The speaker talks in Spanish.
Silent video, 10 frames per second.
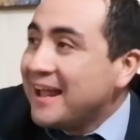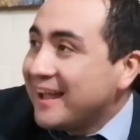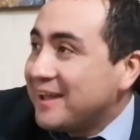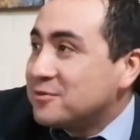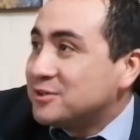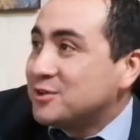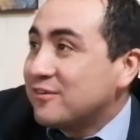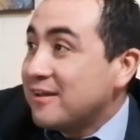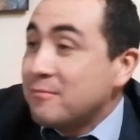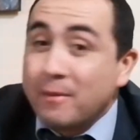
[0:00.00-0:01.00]
en eh, nuestro
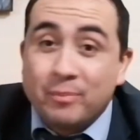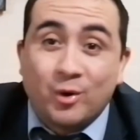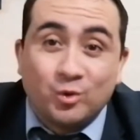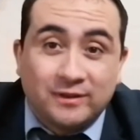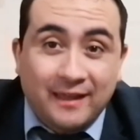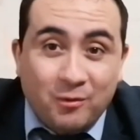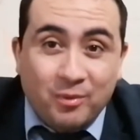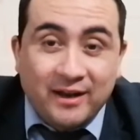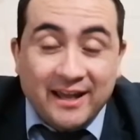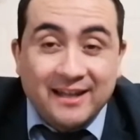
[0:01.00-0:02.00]
bebé me han preguntado
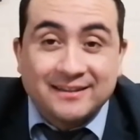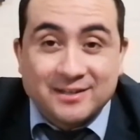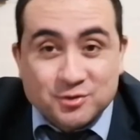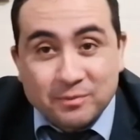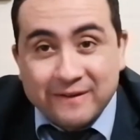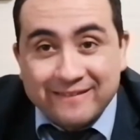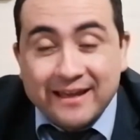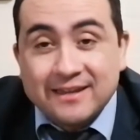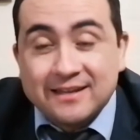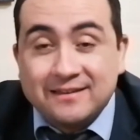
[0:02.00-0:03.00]
por él, está súper
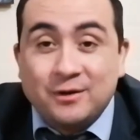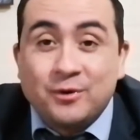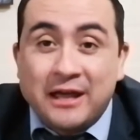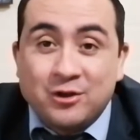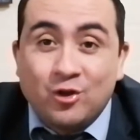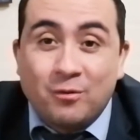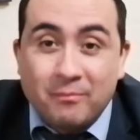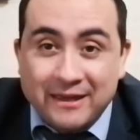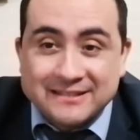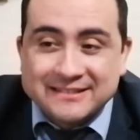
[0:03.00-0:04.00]
bien, ya tiene un año, dos
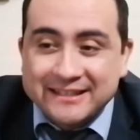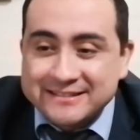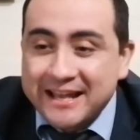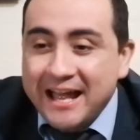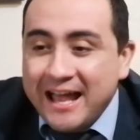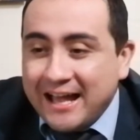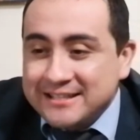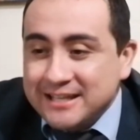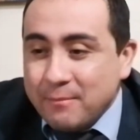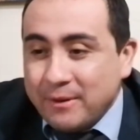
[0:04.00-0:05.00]
meses.
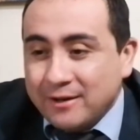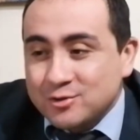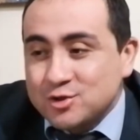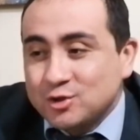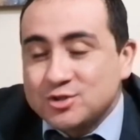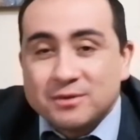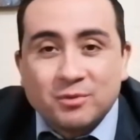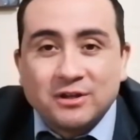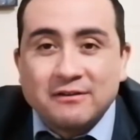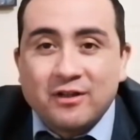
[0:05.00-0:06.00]
Así que para nosotros es
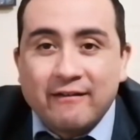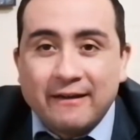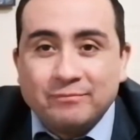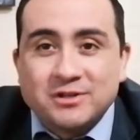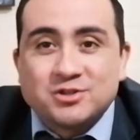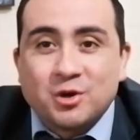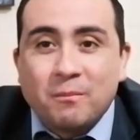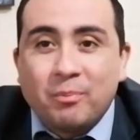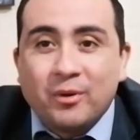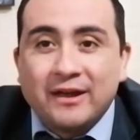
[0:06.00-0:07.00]
motivo de
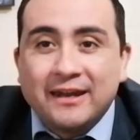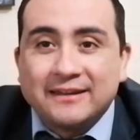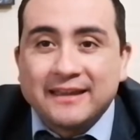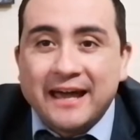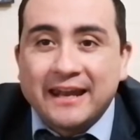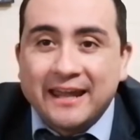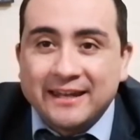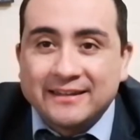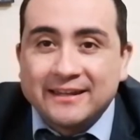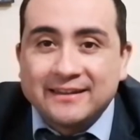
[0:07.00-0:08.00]
bendición poder estar en
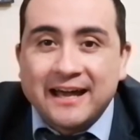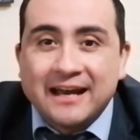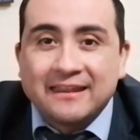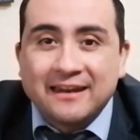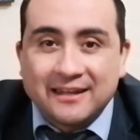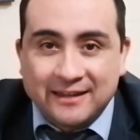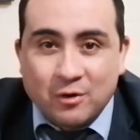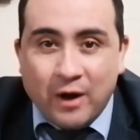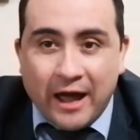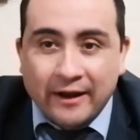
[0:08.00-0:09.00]
esta tarde, en este
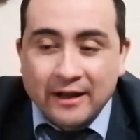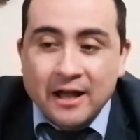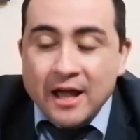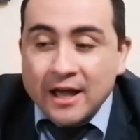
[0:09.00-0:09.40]
lugar